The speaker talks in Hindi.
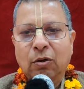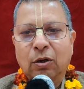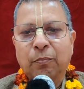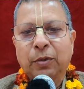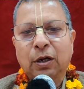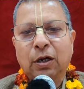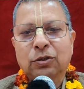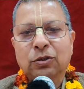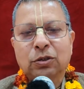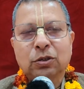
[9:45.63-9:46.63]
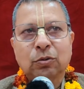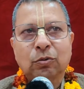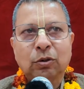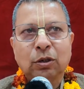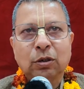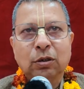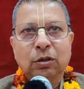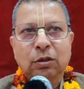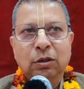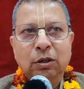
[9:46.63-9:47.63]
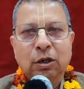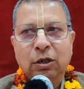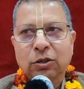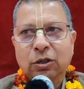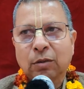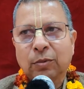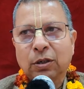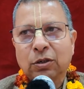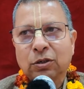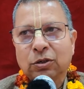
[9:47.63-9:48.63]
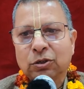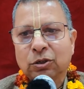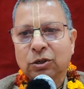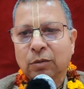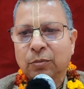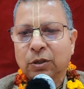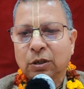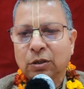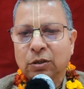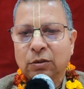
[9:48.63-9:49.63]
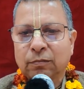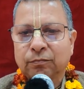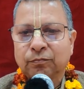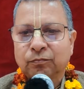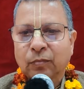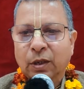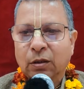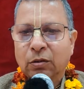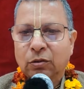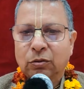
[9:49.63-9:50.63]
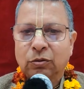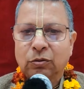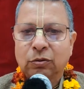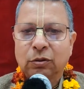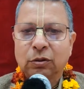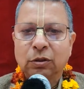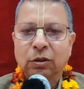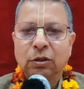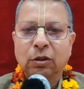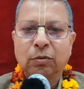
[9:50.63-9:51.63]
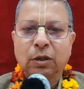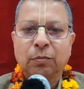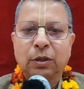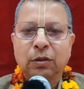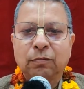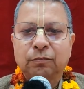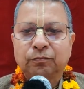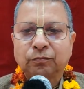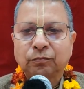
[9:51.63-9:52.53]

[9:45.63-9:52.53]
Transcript: और अपने आचरण से उन्होंने हर जगह में शिक्षाएं प्रदान की तो इनके बारे में